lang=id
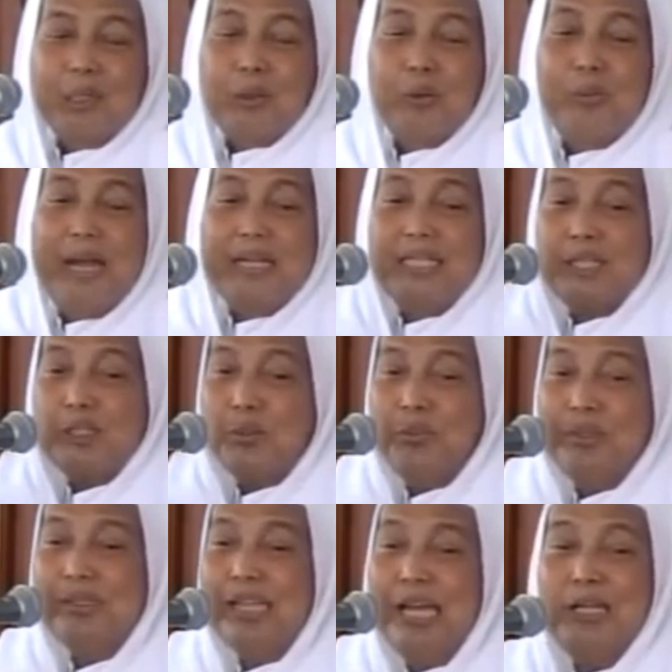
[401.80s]
ke rumahnya
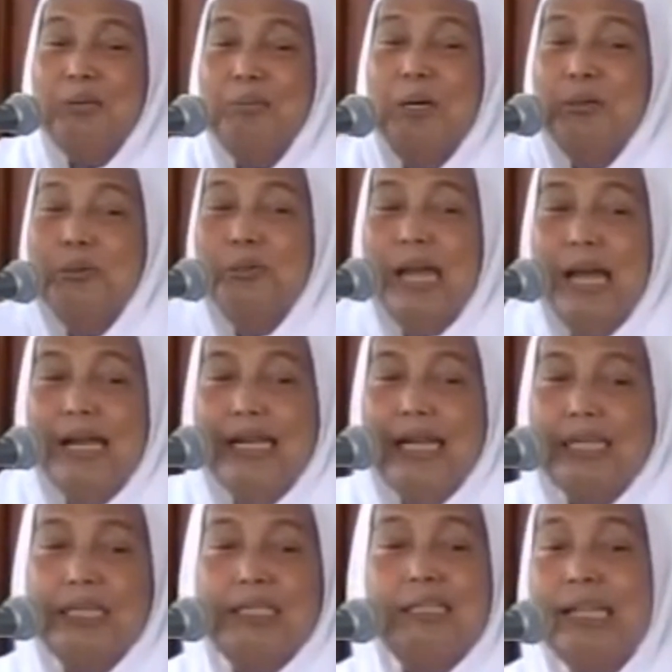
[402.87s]
sebentar baru
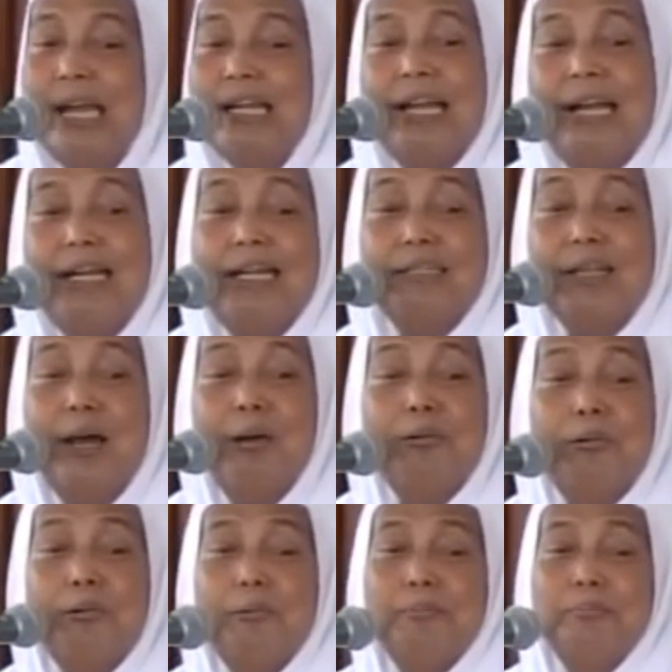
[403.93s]
diangkat. Tetangga nggak tahu.
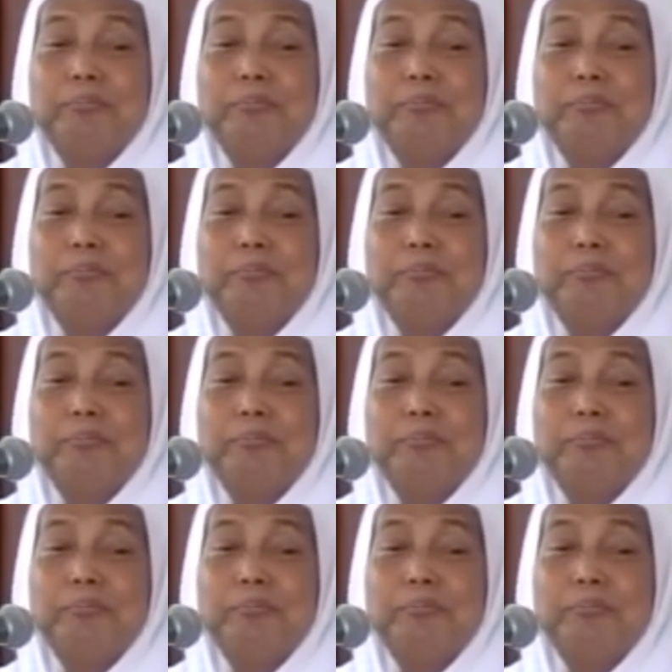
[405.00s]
